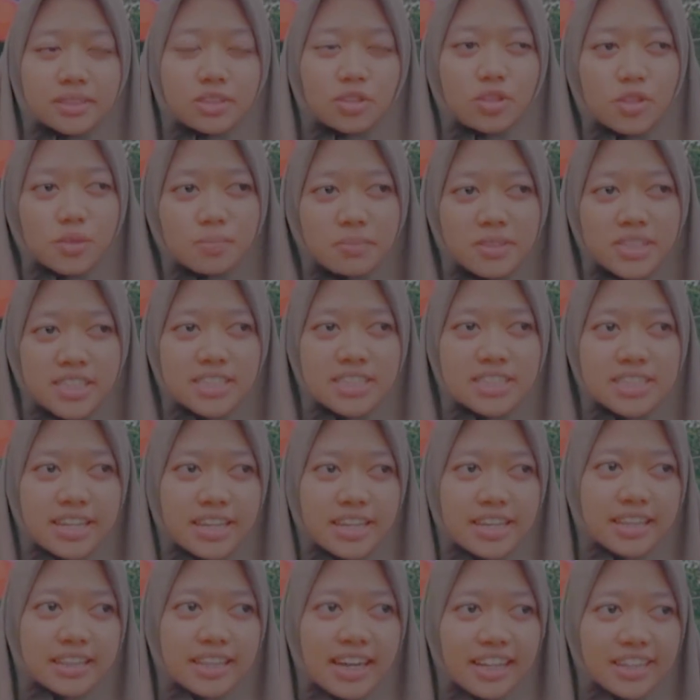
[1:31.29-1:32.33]
Terus menjadi
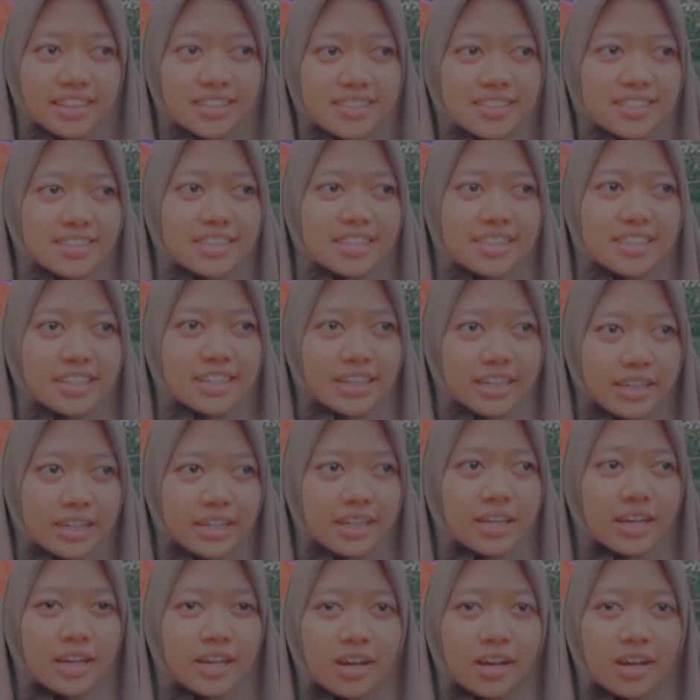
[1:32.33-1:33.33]
daya tarik sendiri.